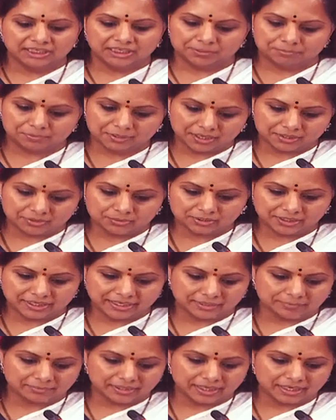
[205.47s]
ఇప్పుడు ఆ నూట
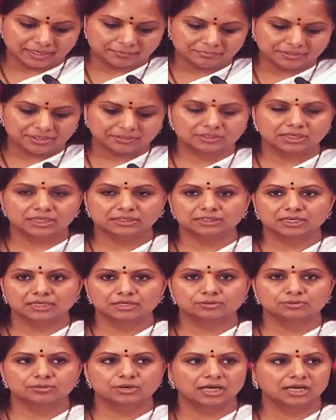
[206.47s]
ఎనభై ఆరు
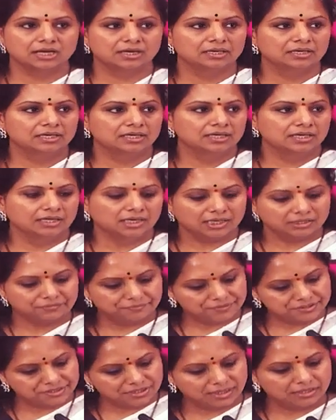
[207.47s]
అభ్యర్థులందరినీ కూడా
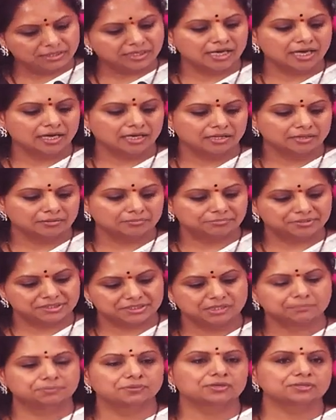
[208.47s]
అఫీషియల్గా
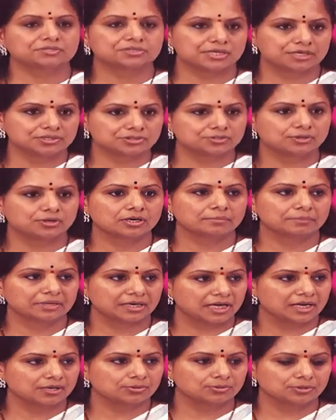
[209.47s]
బీజేపీలో చేర్చుకోవడమే
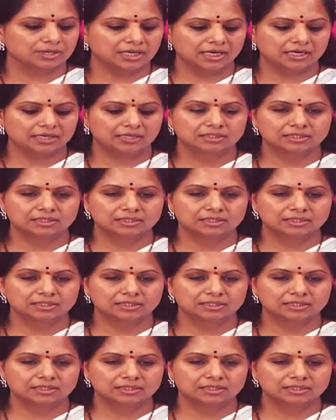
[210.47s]
కాకుండా